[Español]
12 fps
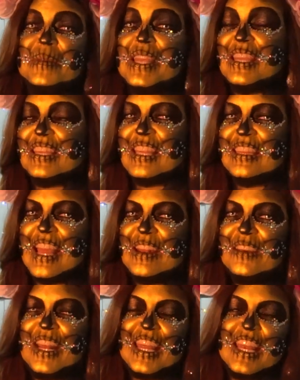Brigitte
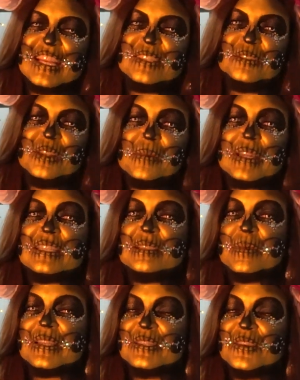Quintero de la Dirección de
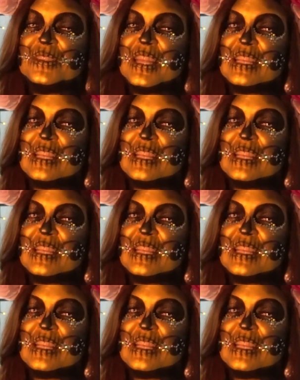Participación,